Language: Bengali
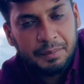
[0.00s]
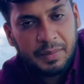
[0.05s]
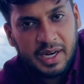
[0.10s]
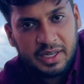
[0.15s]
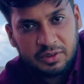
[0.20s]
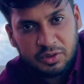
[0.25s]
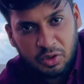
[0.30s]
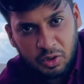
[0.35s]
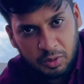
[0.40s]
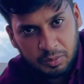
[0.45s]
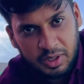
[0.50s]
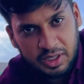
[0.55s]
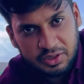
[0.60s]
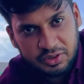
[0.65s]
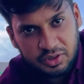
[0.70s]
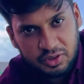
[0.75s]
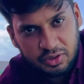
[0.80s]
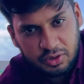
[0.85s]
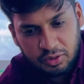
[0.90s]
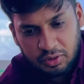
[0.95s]
বাট নর্মালে
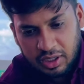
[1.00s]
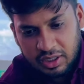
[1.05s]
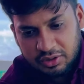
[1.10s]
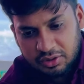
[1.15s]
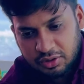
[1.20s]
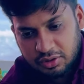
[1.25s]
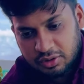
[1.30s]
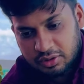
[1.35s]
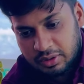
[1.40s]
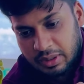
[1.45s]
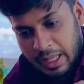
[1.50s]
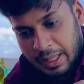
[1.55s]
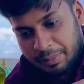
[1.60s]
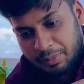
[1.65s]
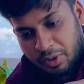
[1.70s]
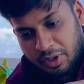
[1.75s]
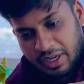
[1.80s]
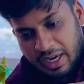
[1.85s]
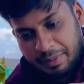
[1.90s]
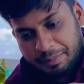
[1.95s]
যখন ওরা যখন
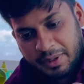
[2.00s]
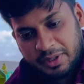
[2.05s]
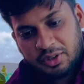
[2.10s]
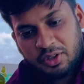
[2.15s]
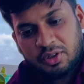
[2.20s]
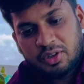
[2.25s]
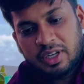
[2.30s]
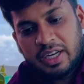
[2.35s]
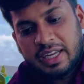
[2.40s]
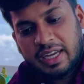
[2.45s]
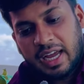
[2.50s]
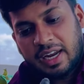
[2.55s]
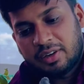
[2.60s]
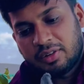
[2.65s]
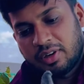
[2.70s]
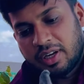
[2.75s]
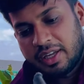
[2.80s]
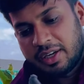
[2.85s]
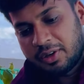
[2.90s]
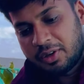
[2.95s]
ভয় না পায় তখন এই
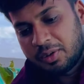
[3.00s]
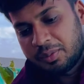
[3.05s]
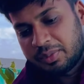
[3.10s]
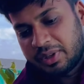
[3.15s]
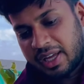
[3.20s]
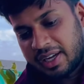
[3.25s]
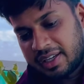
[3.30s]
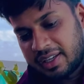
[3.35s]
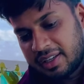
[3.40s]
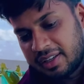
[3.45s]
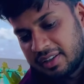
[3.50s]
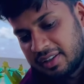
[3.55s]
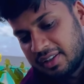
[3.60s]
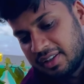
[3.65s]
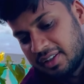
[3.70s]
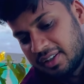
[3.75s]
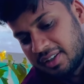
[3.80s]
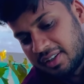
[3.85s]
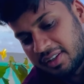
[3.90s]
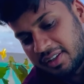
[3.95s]
কানগুলো এরকম থাকে
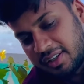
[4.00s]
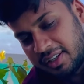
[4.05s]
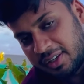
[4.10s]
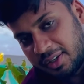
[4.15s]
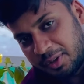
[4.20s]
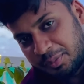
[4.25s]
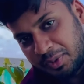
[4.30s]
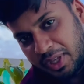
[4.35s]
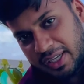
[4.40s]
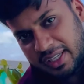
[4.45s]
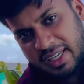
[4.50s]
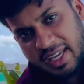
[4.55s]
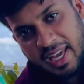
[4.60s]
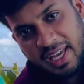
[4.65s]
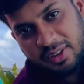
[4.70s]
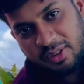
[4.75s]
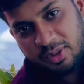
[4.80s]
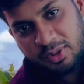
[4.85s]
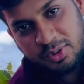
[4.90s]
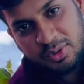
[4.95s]
এরকম থাকে
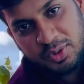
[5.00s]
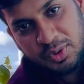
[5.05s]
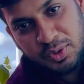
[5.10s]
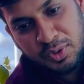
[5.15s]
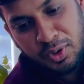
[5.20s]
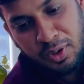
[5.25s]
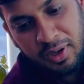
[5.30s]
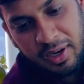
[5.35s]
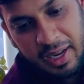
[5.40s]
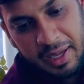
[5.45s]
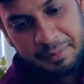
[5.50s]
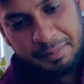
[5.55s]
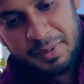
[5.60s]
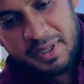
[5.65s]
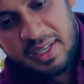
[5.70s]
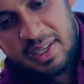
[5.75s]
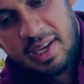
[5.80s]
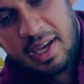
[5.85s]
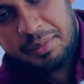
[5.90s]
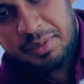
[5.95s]
এত সুন্দর
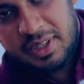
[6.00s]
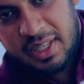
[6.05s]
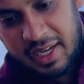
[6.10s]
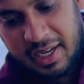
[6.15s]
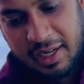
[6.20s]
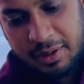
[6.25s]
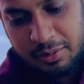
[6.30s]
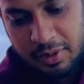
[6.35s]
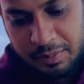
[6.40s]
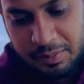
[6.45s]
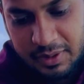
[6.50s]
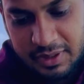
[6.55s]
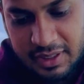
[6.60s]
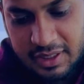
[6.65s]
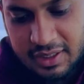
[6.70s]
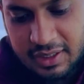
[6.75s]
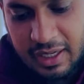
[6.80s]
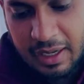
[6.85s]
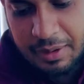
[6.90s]
লাগবে আমি দেখাবো আপনাদের